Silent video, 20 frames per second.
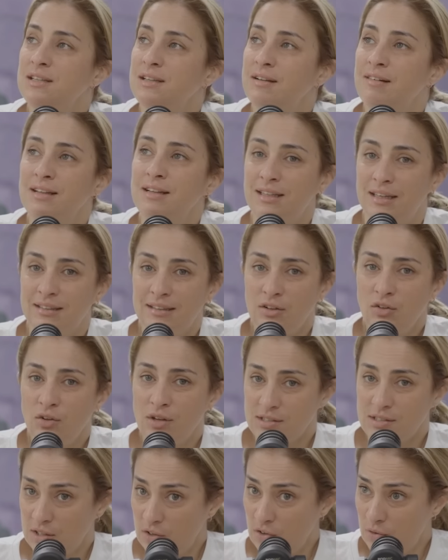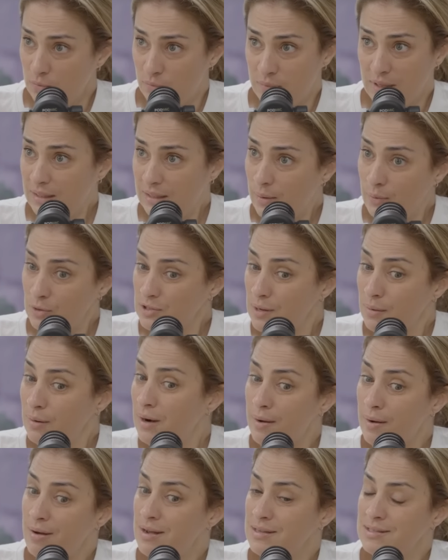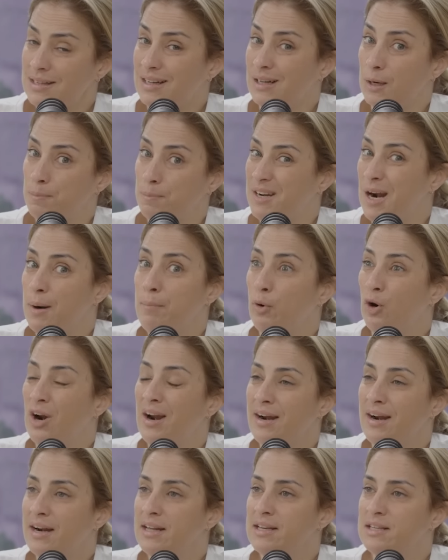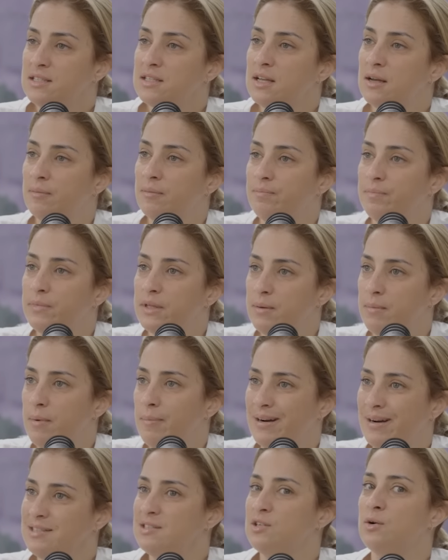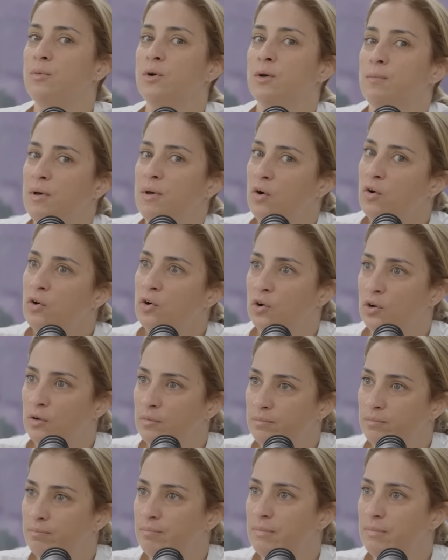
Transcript: estaba tratando de hacerlo, mientras vos hablabas, respirar por la nariz, y me parece como que me ahogo.